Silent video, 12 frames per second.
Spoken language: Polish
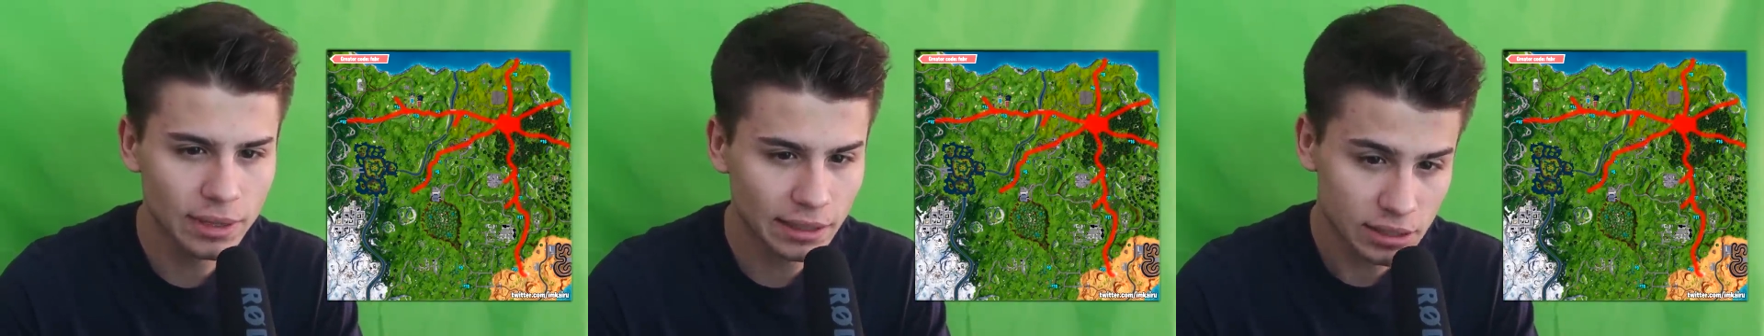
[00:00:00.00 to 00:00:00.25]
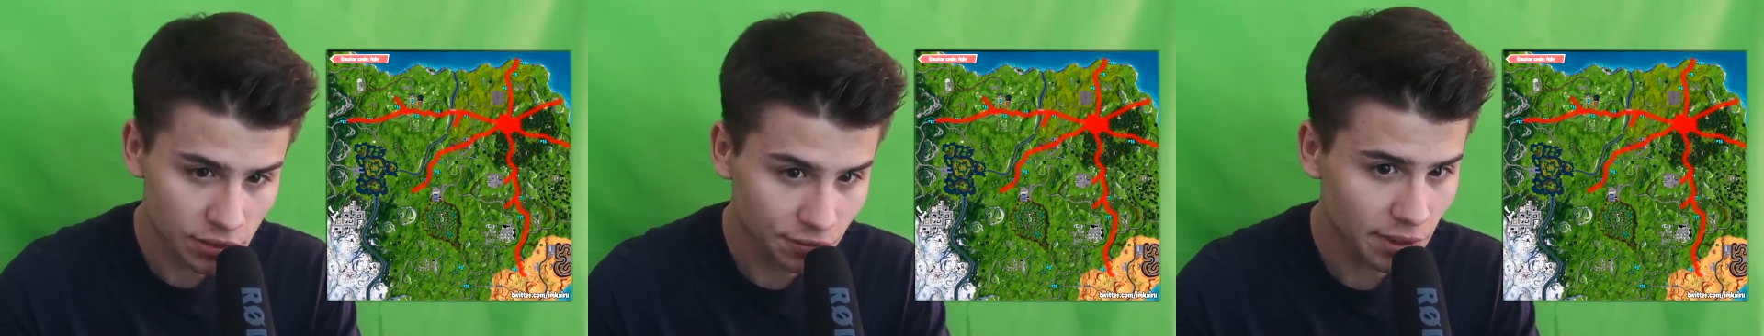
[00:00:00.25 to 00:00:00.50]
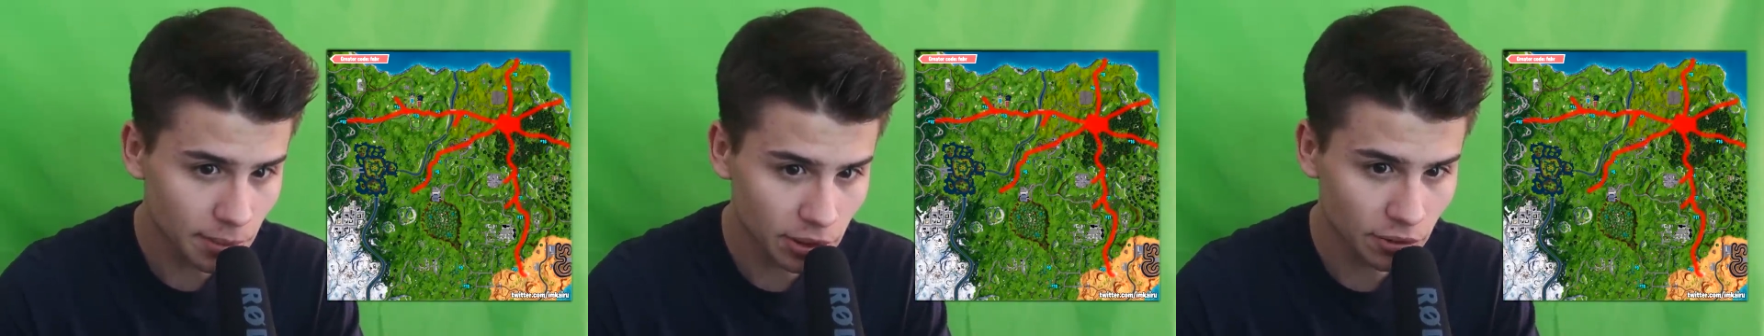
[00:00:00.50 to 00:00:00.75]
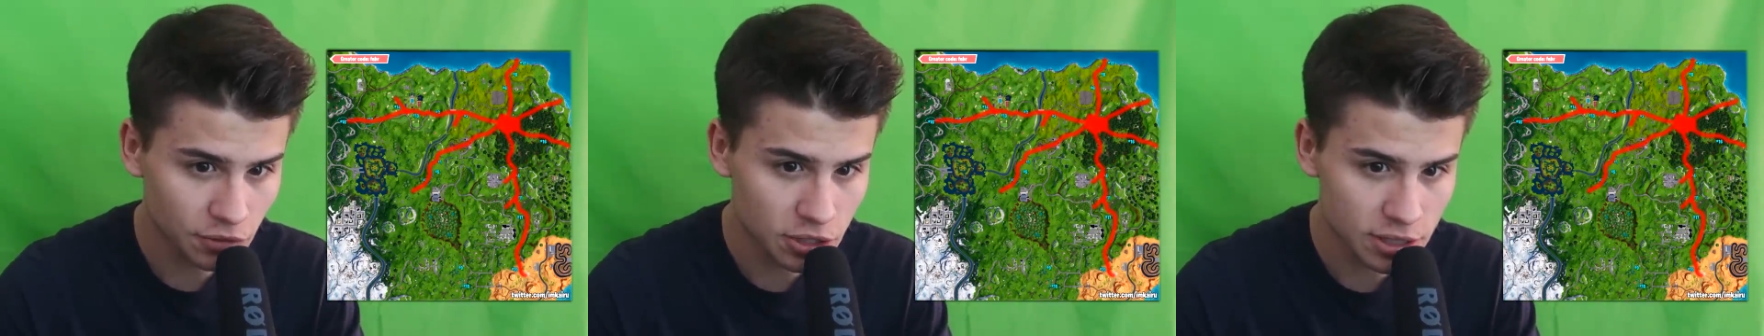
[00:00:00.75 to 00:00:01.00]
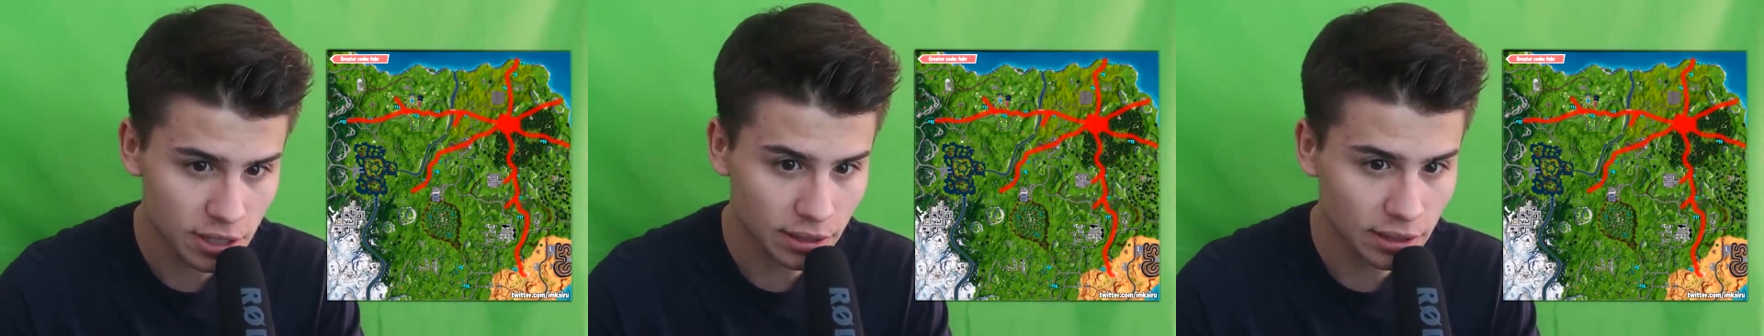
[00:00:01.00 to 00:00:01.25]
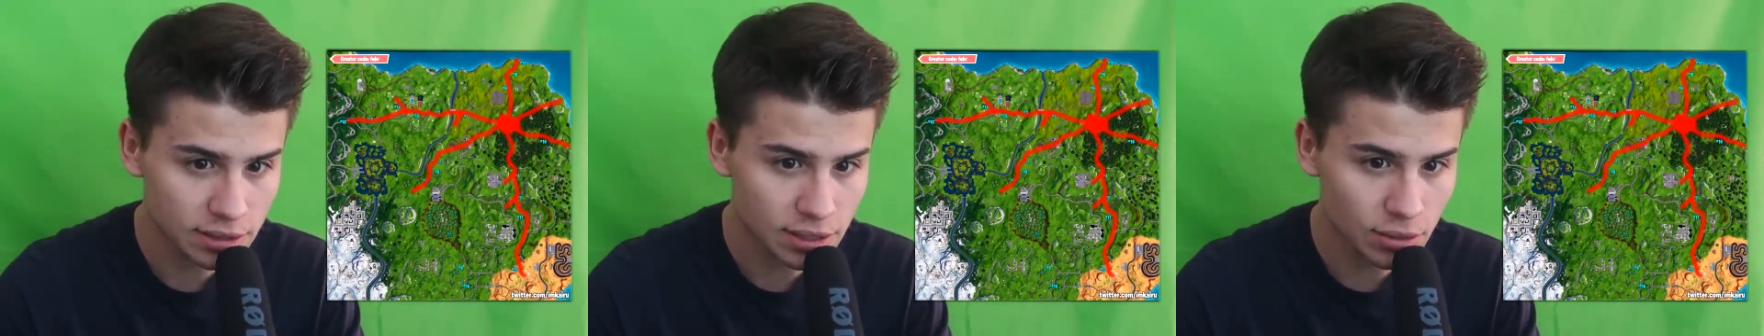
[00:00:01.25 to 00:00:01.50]
jak cofniemy to wszystkie,
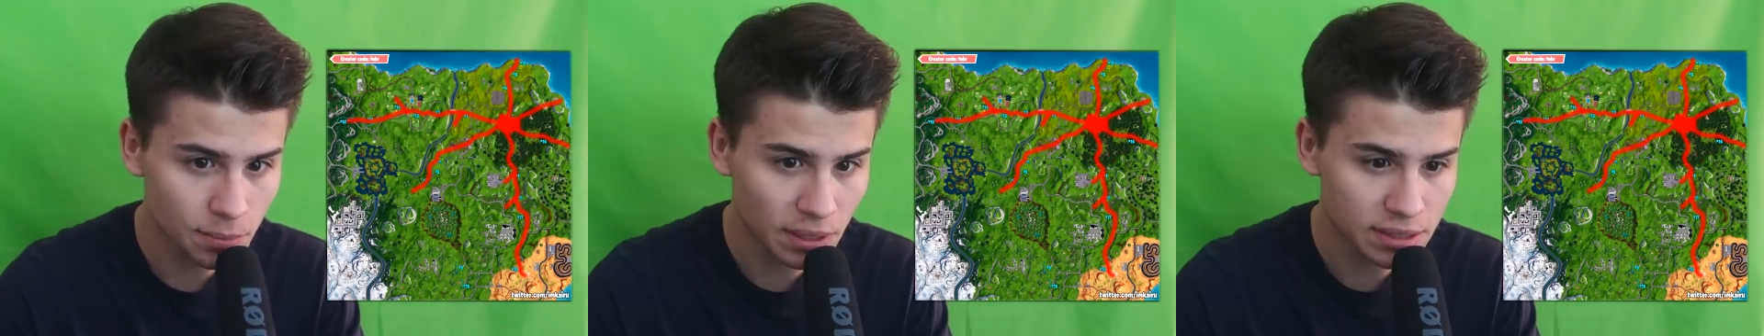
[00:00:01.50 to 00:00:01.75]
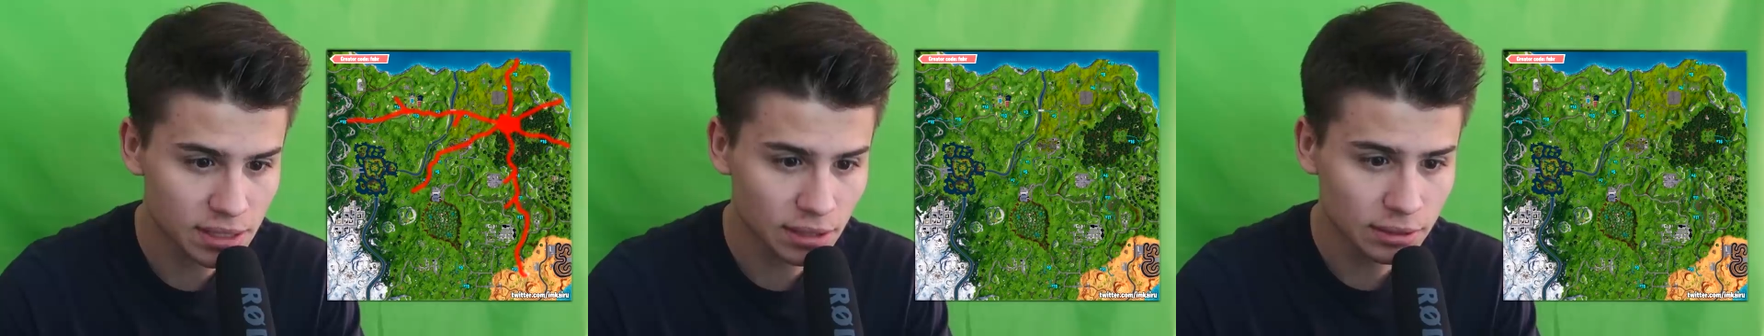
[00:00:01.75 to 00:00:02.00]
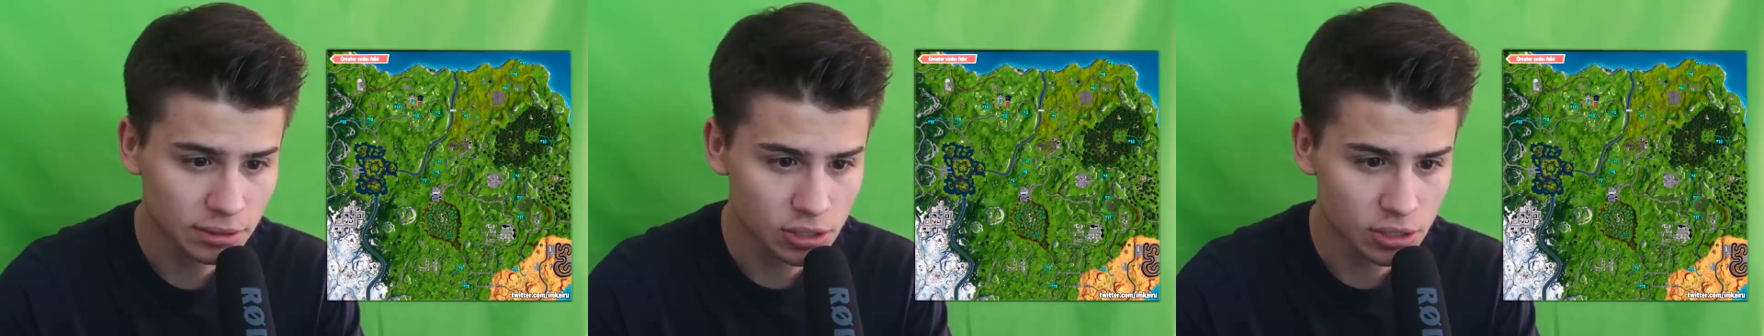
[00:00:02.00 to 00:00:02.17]
ten cały pędzel,